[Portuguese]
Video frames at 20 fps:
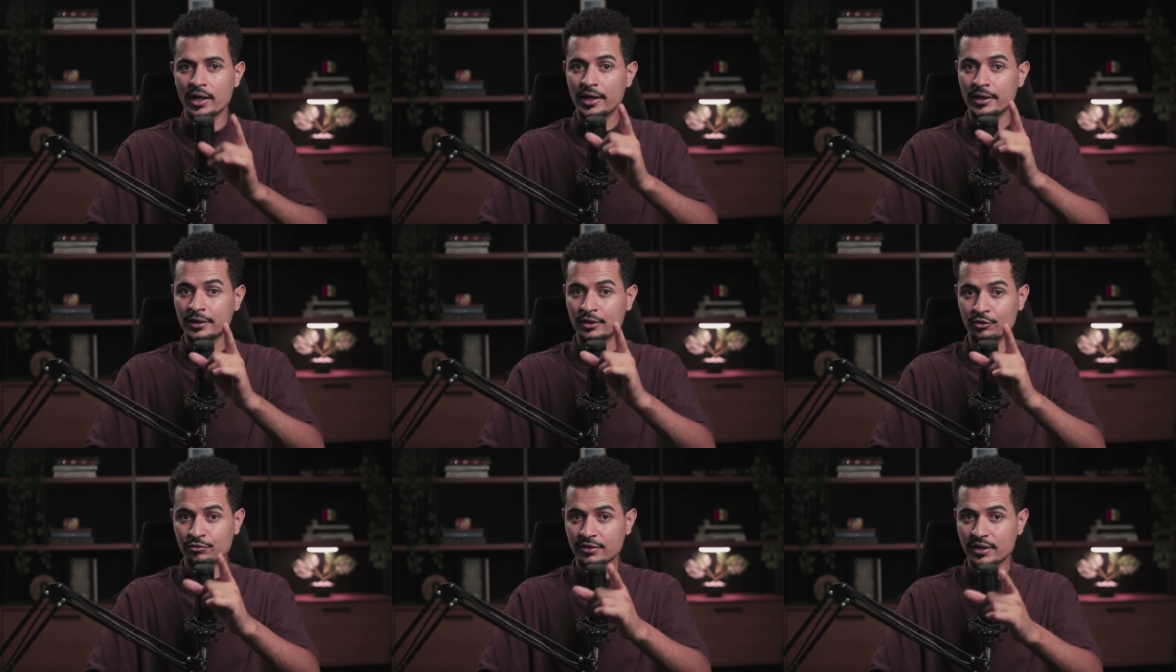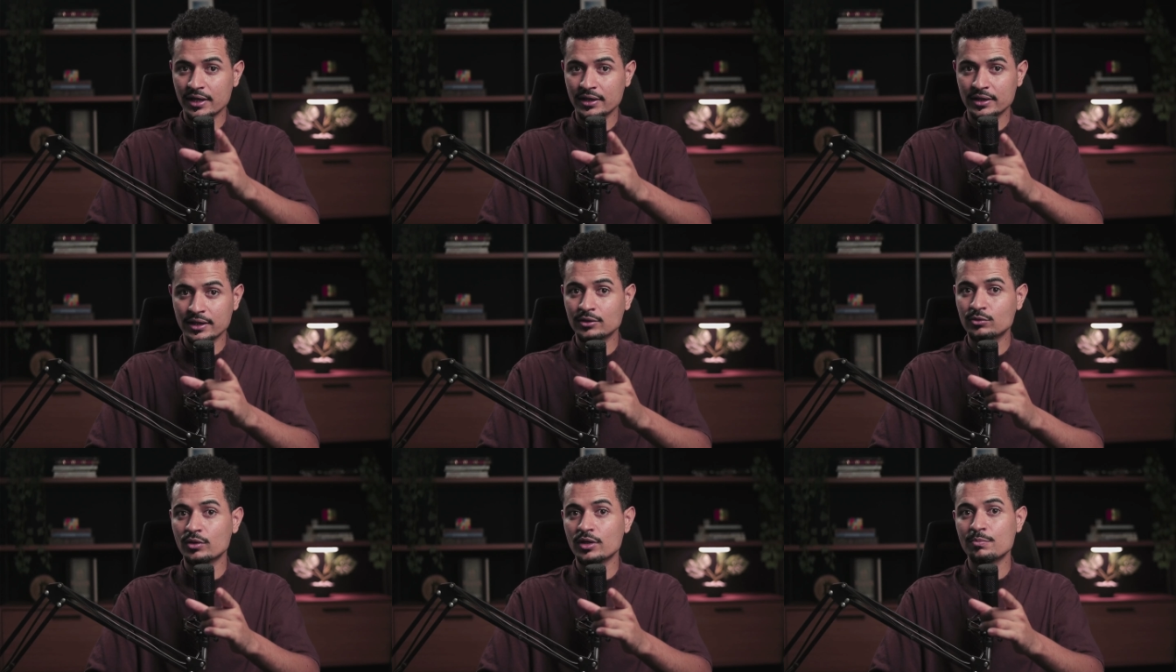Então fica
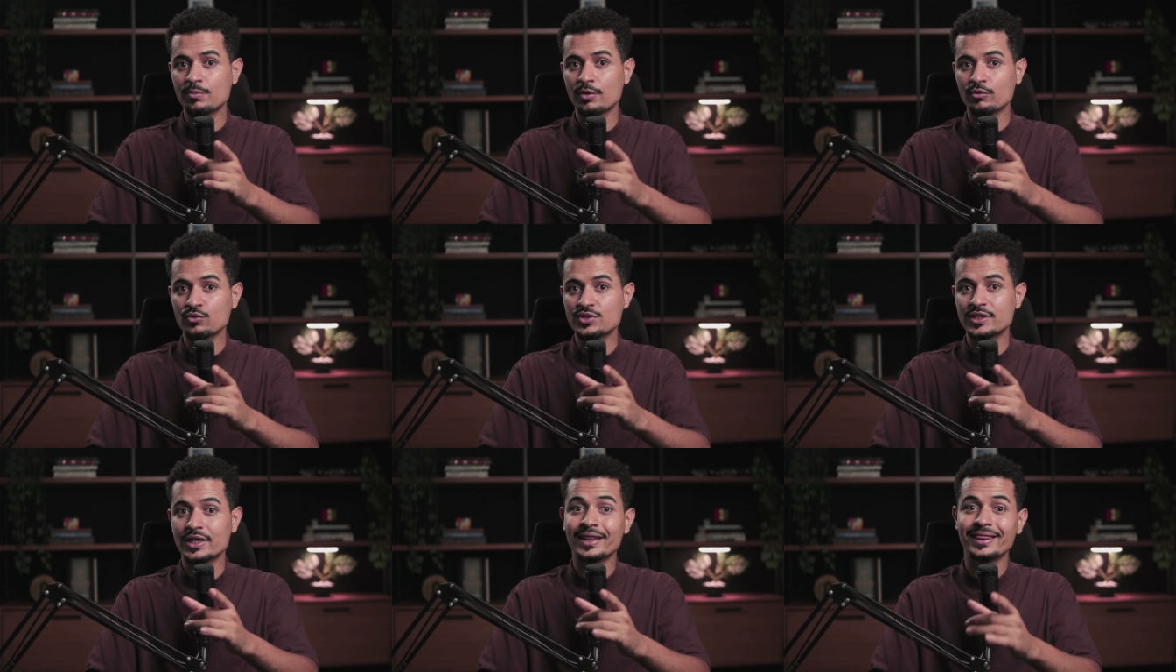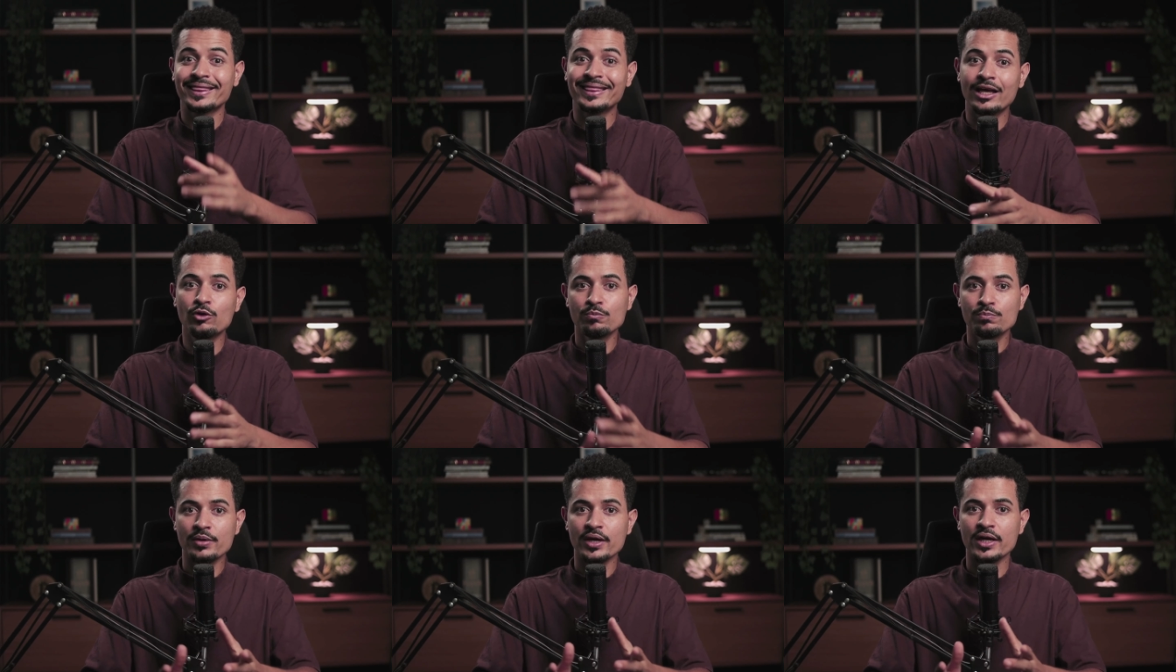atento aí para você
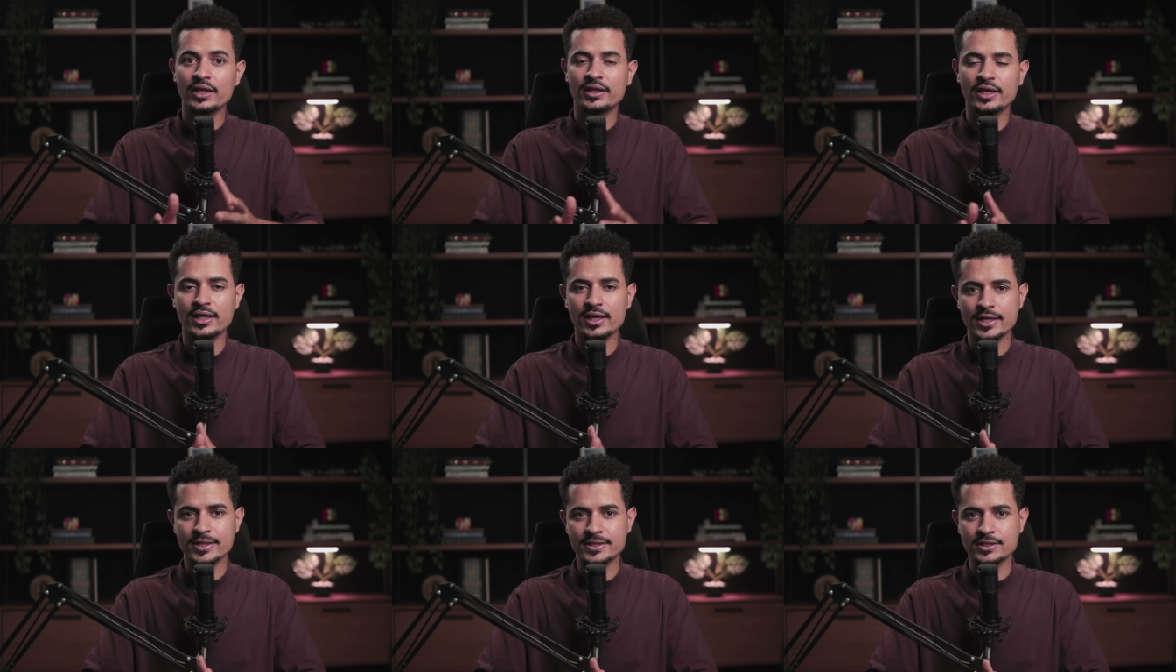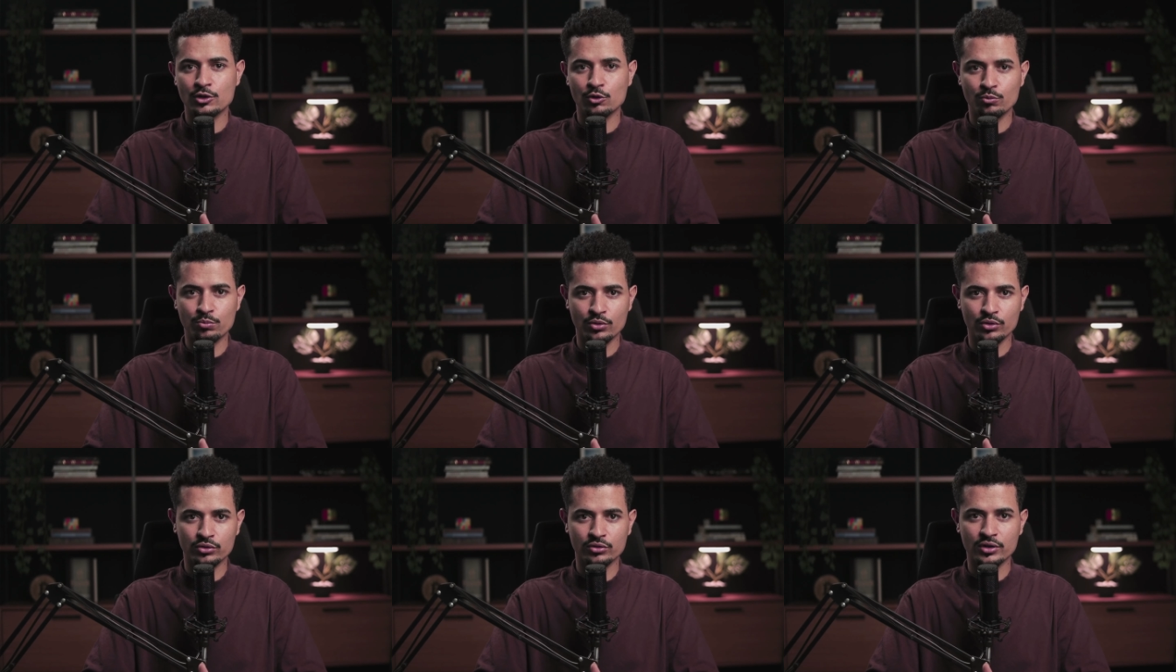não perder essa
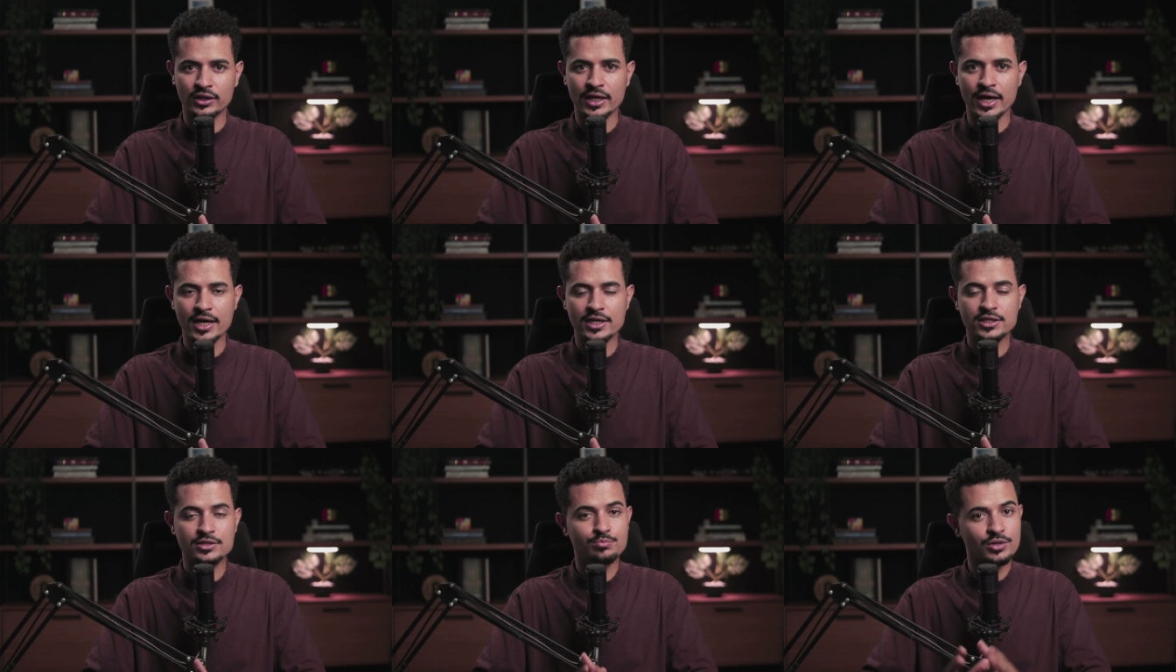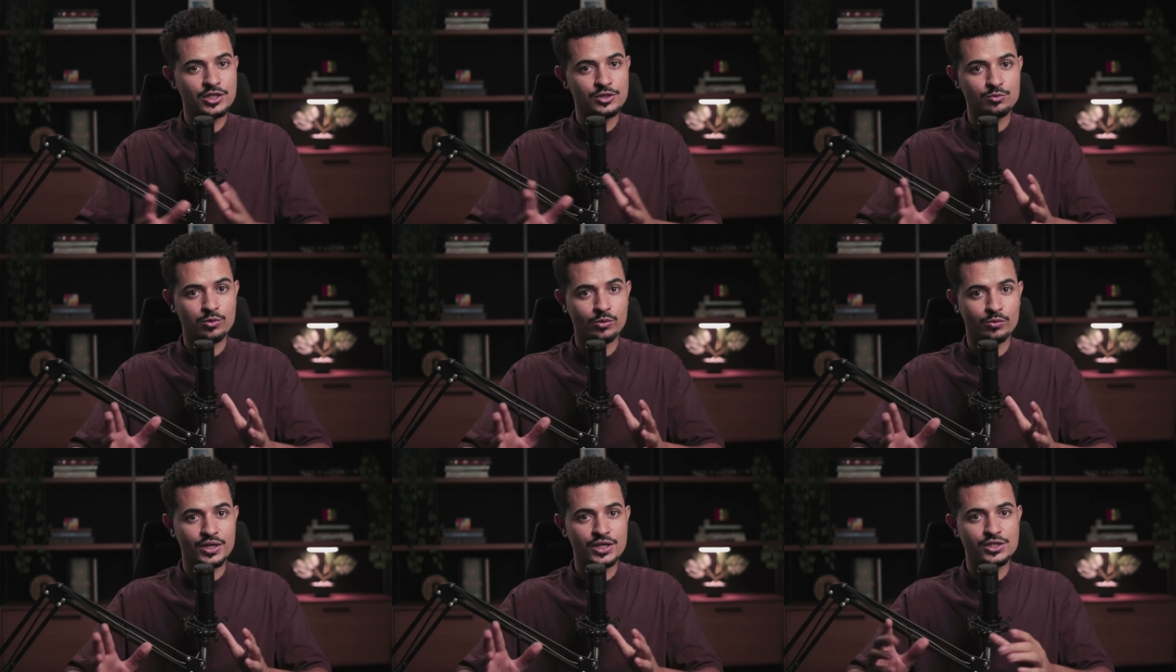oportunidade,
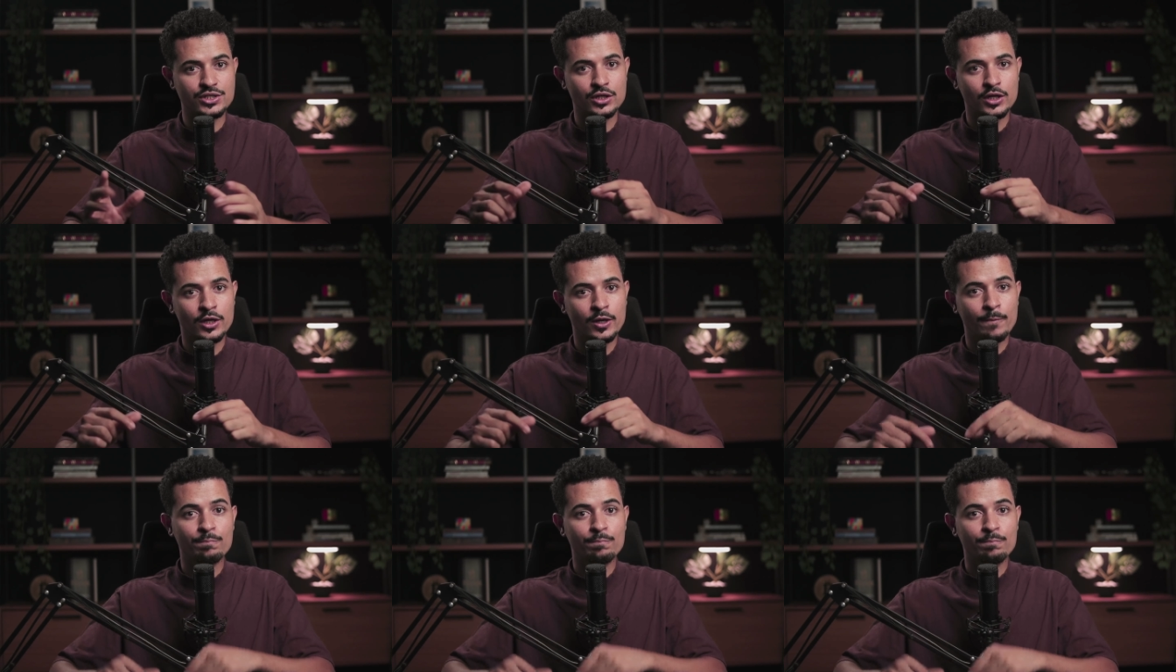principalmente